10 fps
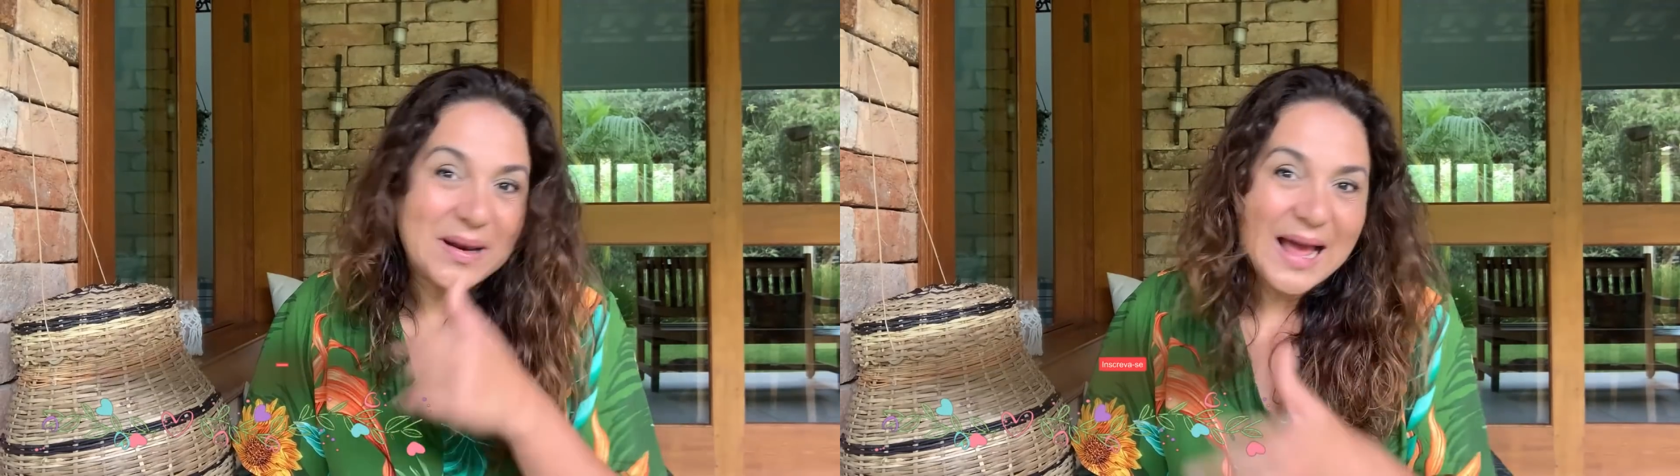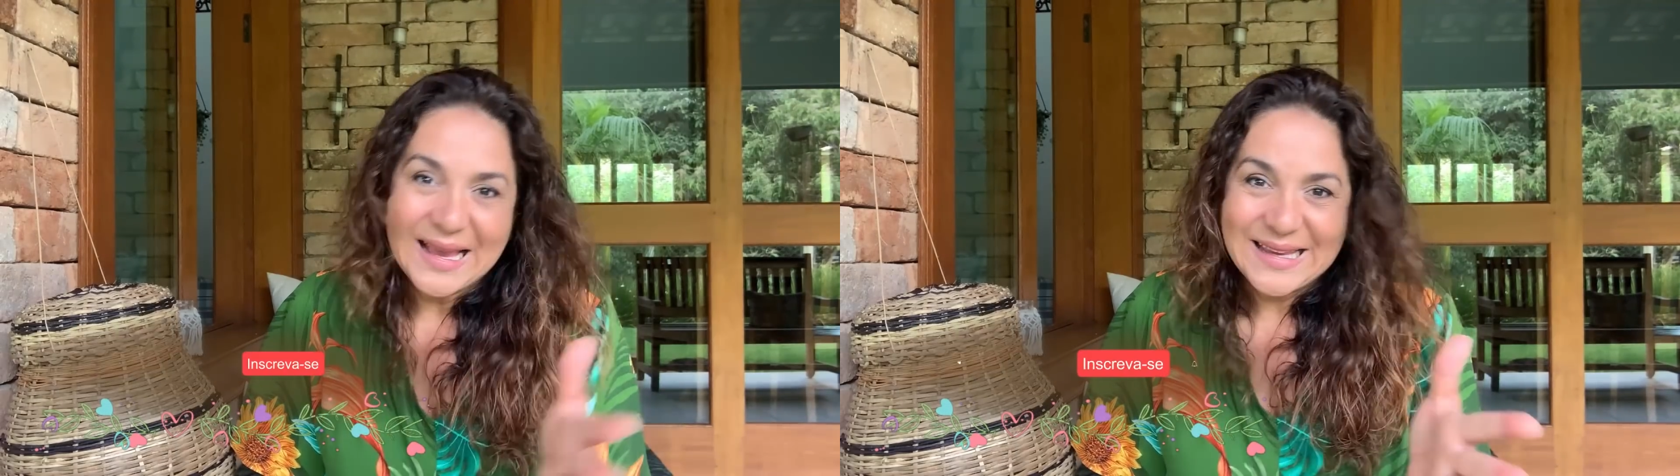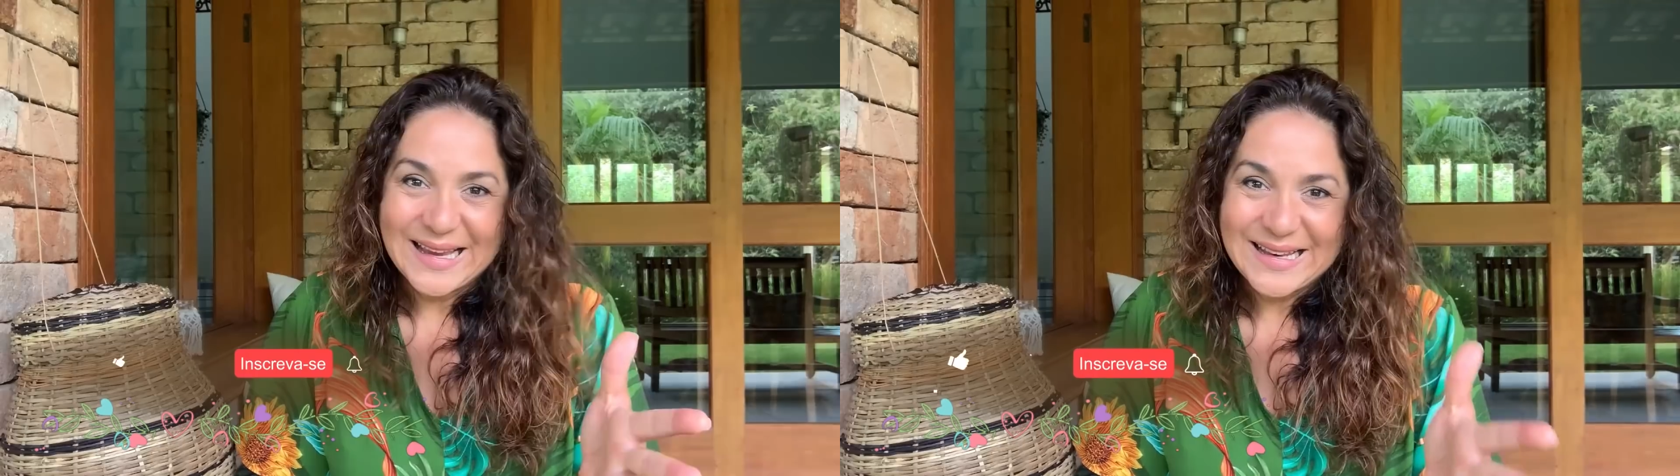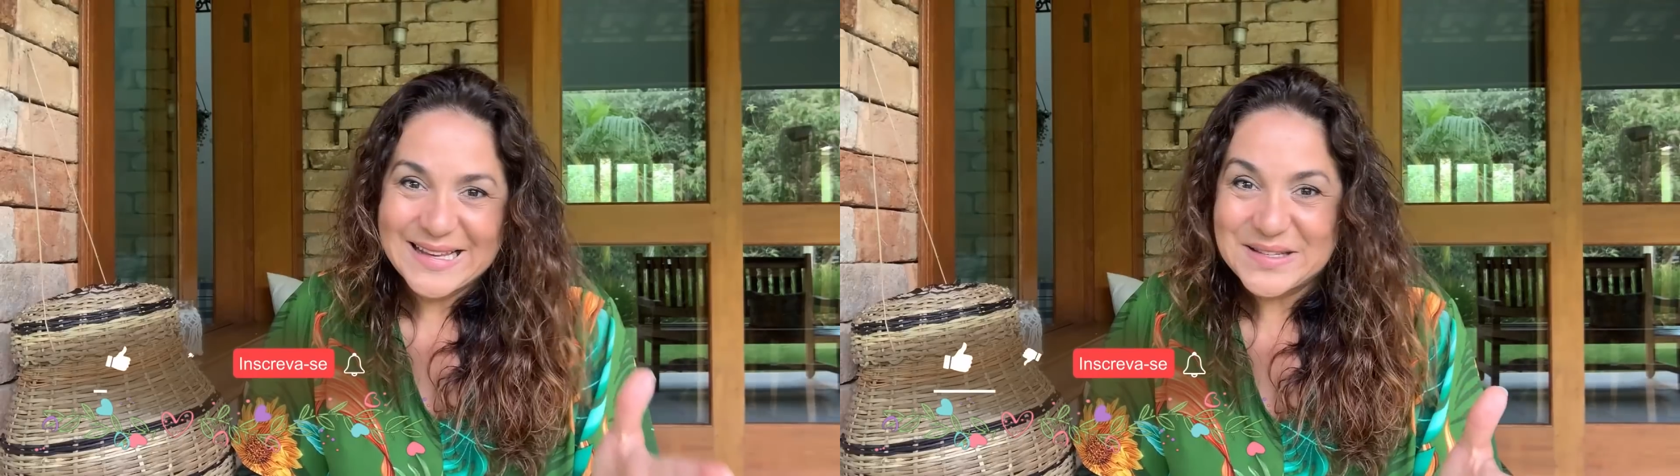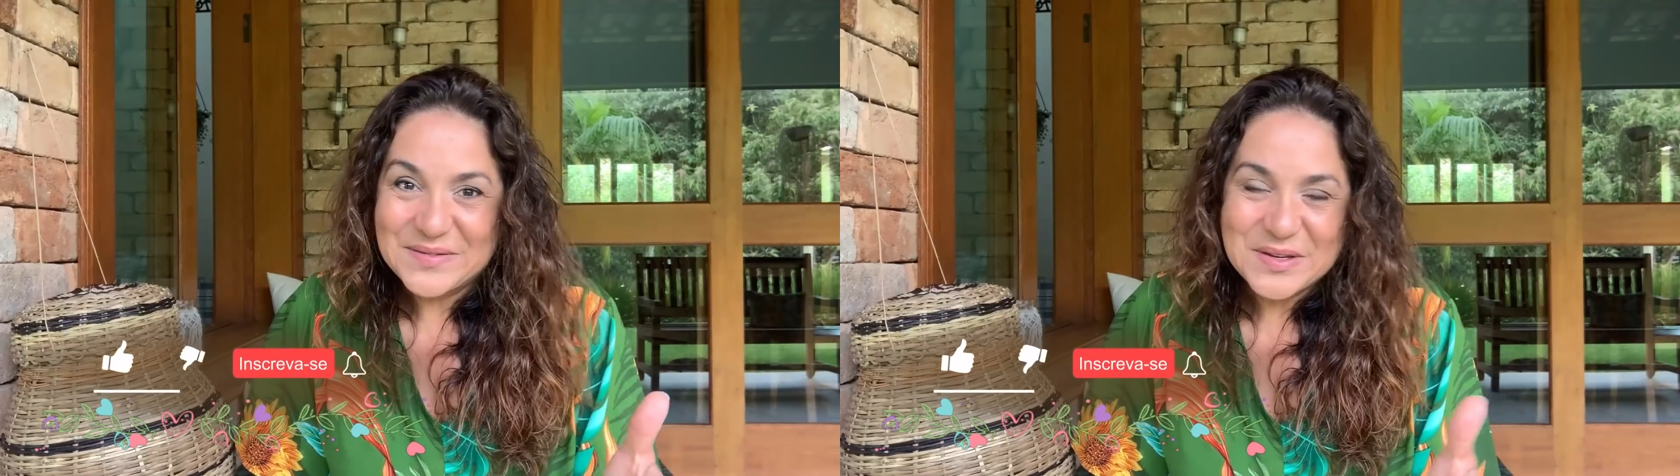o like aí
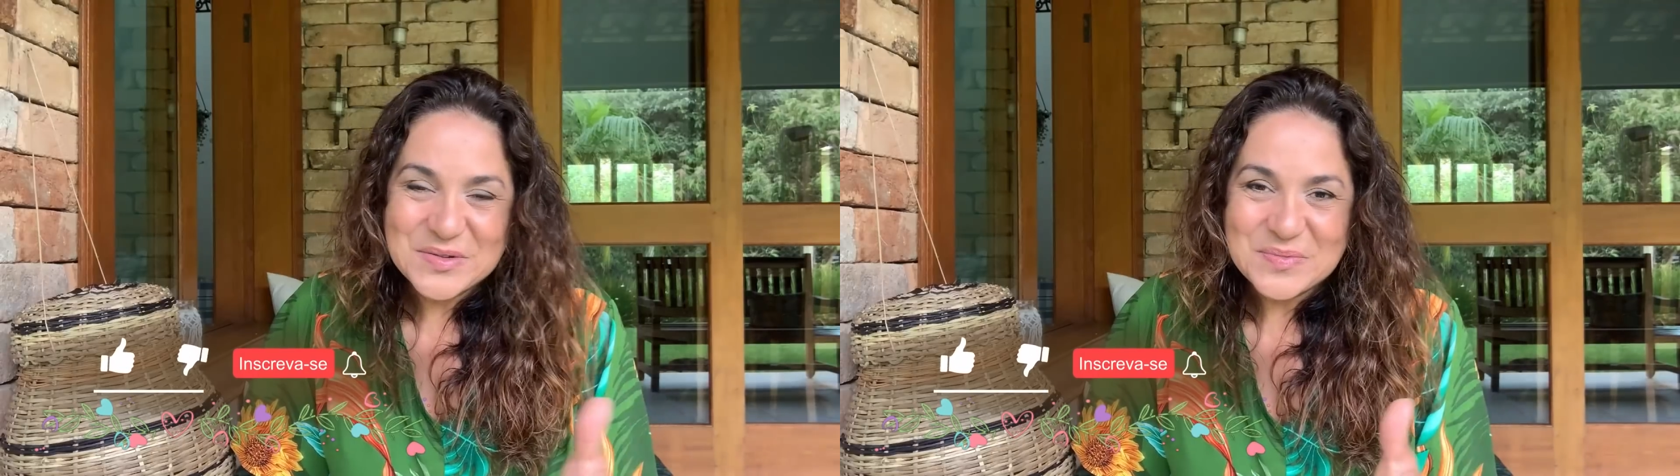nesse vídeo,